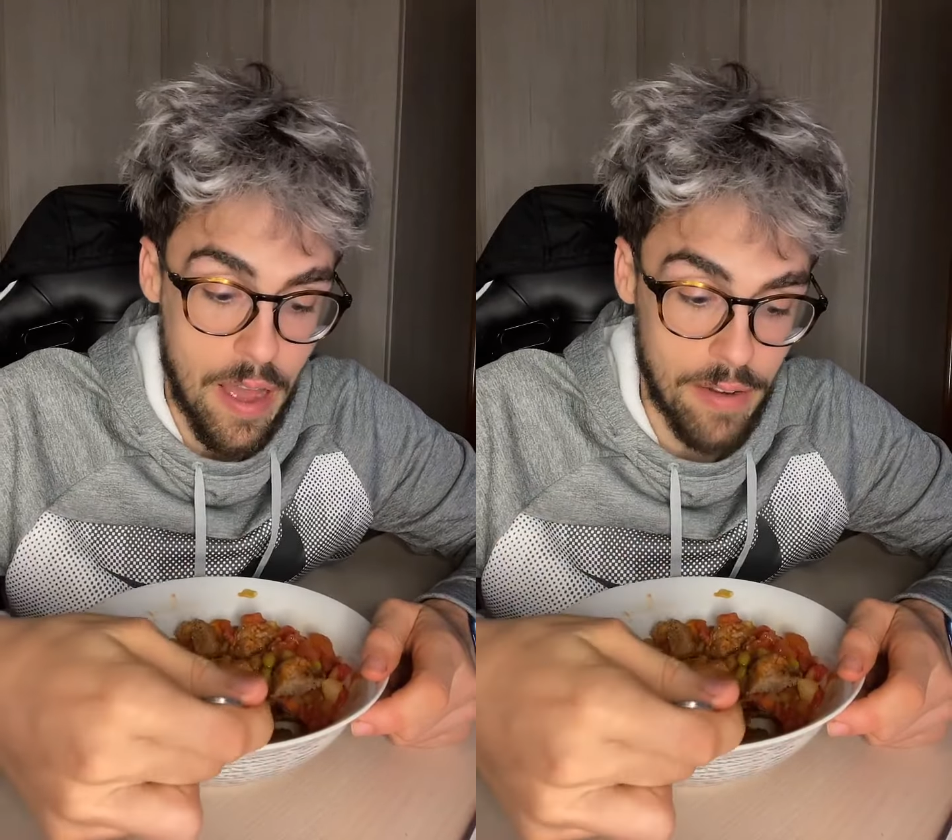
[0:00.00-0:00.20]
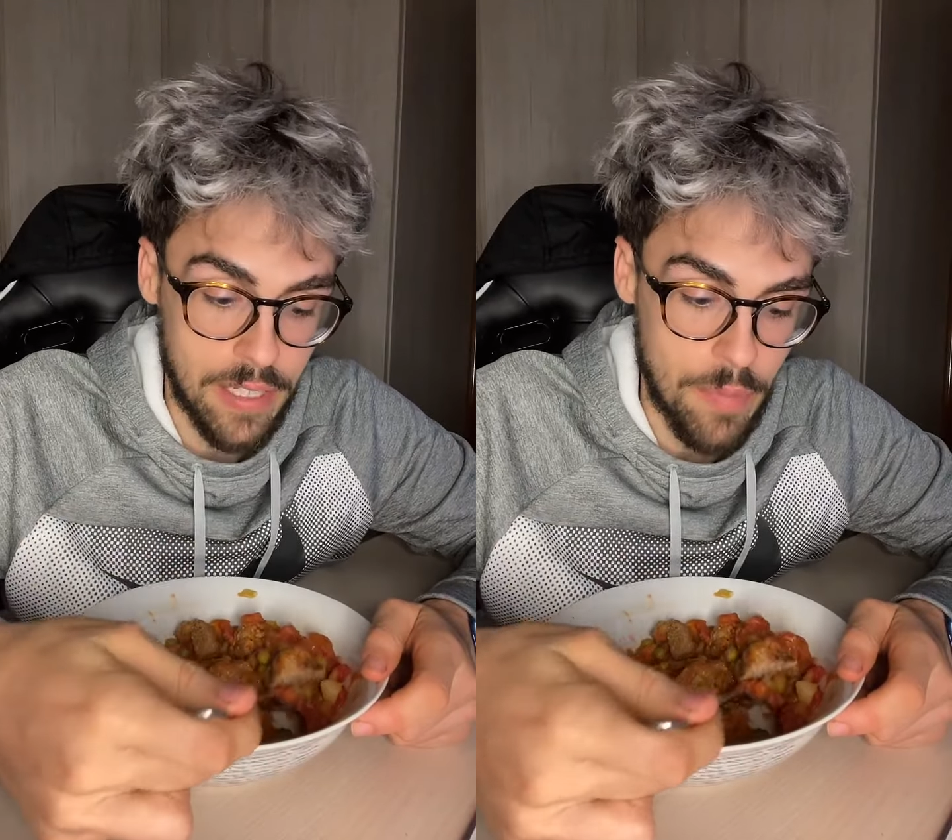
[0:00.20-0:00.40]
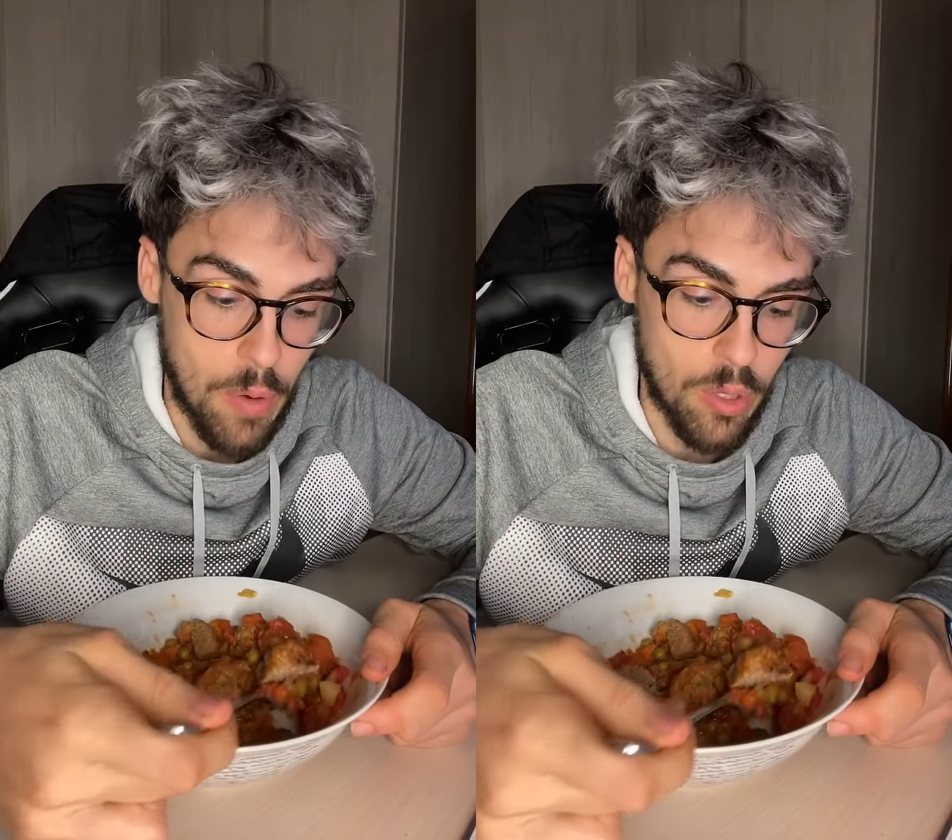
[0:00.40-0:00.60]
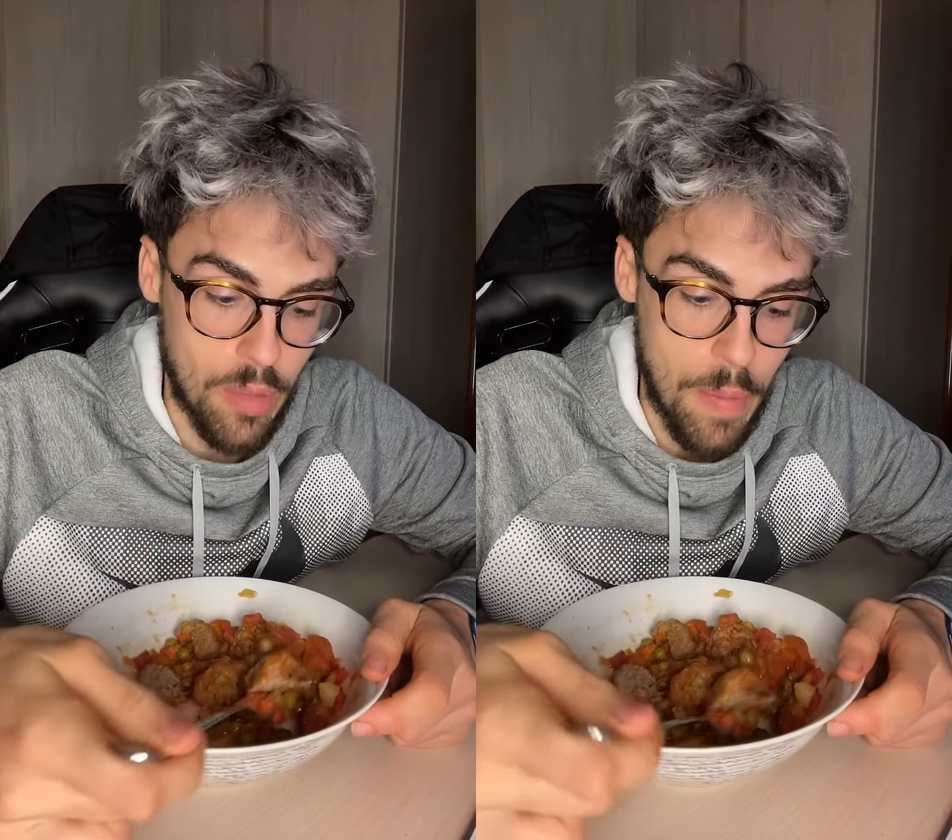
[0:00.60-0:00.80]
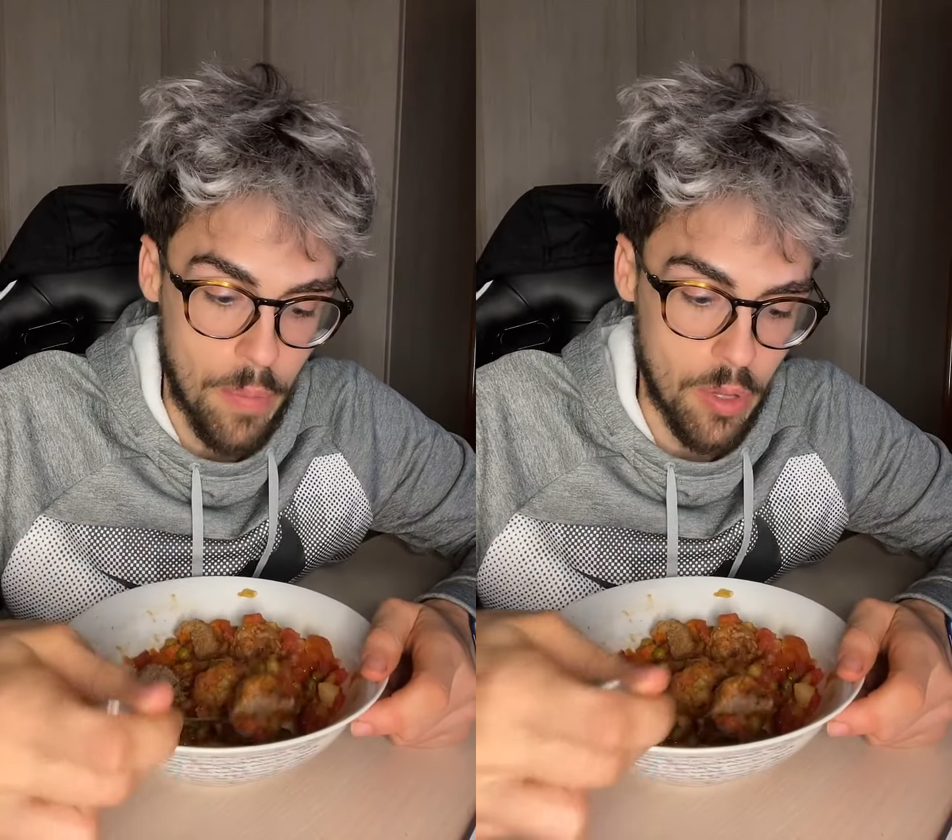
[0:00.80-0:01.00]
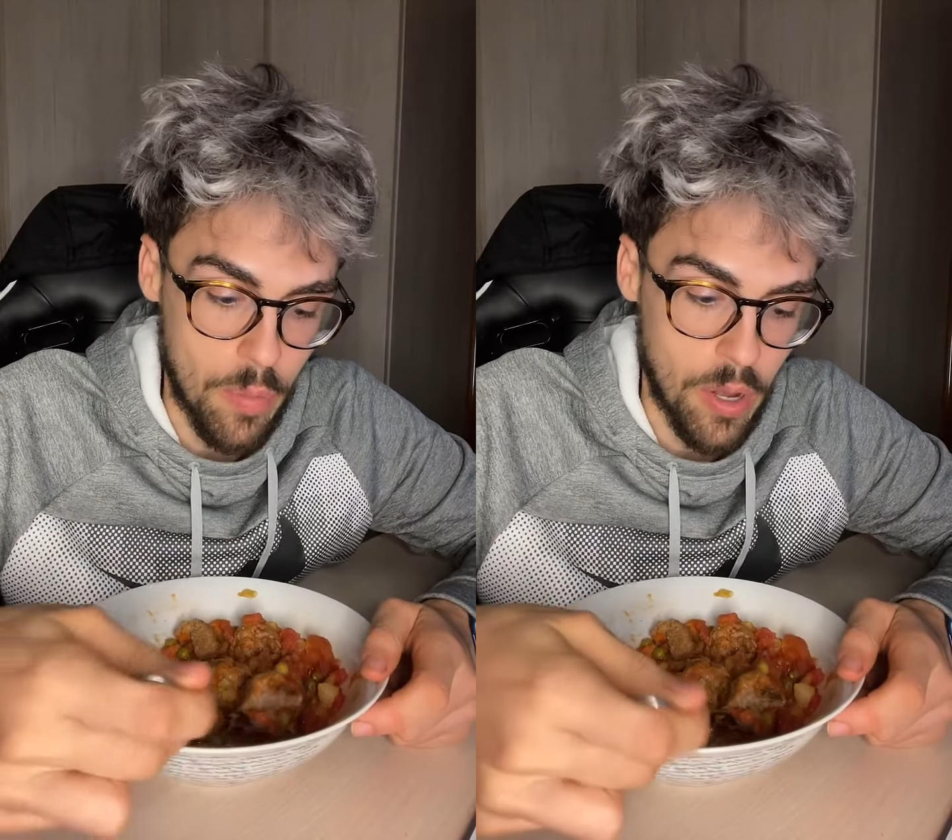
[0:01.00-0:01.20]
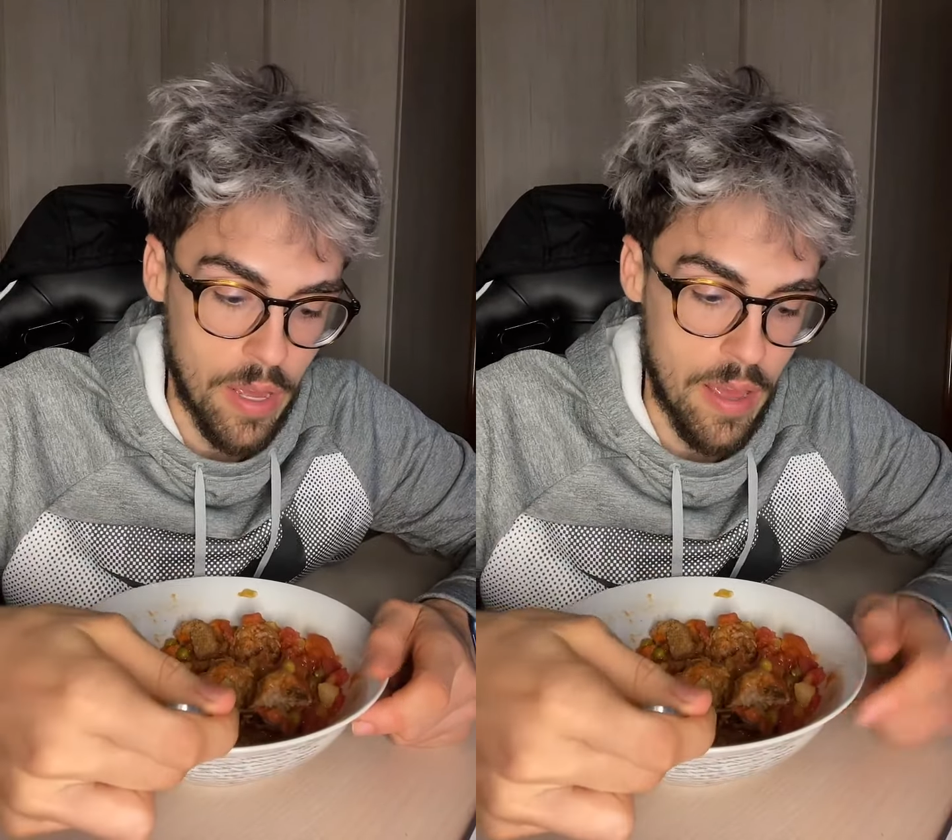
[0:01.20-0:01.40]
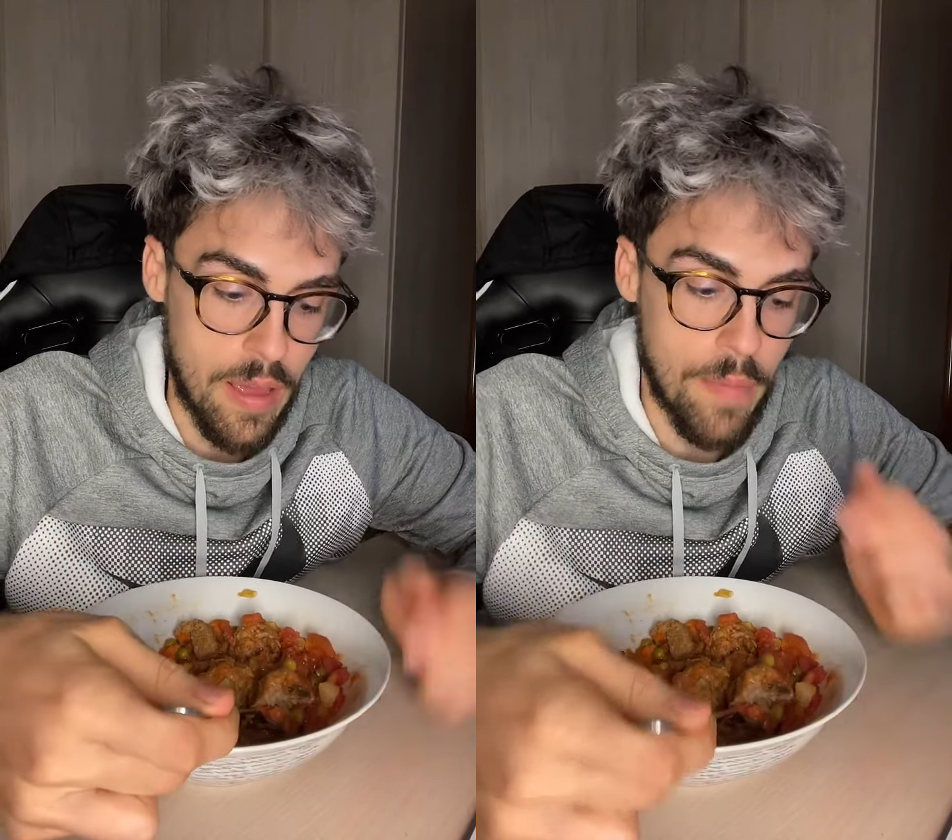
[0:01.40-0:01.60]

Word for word: a ver si me acuerdo también pronto porque